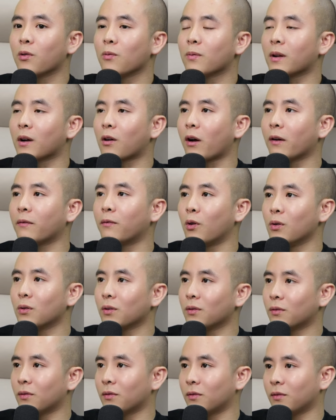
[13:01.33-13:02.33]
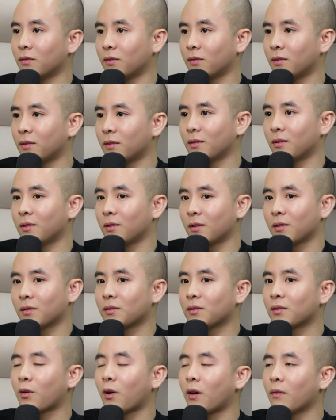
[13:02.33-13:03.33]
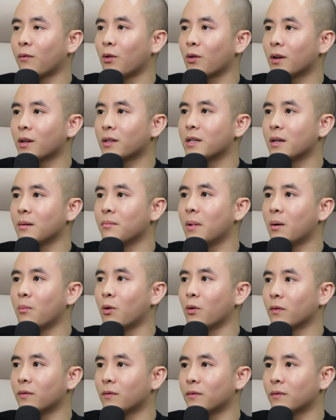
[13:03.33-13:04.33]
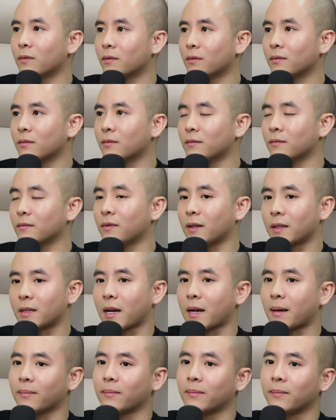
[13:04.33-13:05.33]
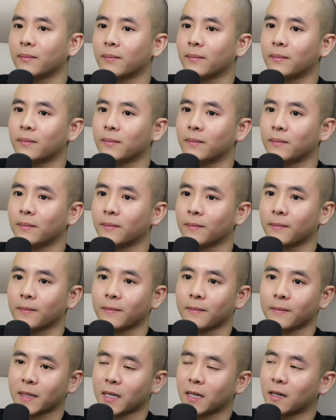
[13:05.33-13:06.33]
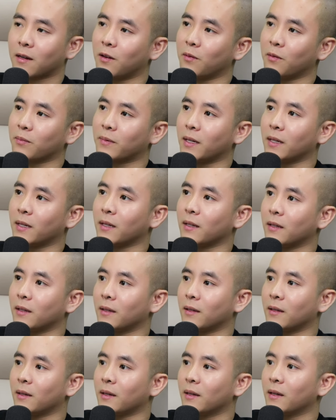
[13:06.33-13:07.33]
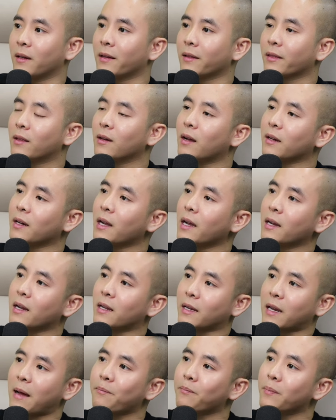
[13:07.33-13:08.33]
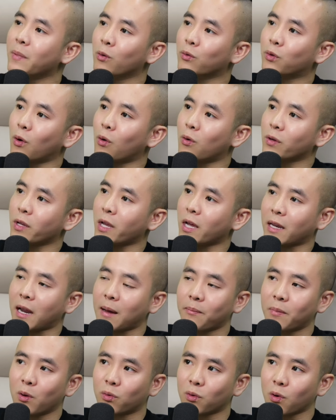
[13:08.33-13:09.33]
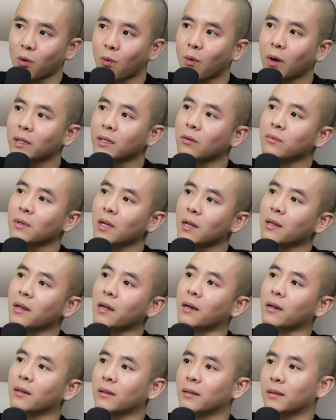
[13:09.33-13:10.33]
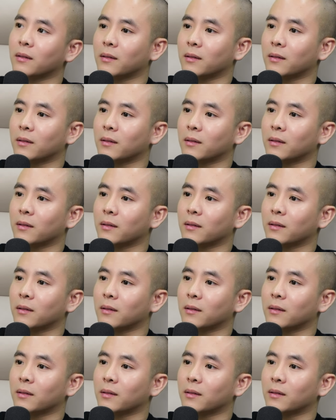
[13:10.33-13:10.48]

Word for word: cuối cùng là gọi vốn gọi vốn là chiếm 14% phần trăm các công ty. Tức là đây là năm yếu tố nha, năm yếu tố quan trọng nhất nha.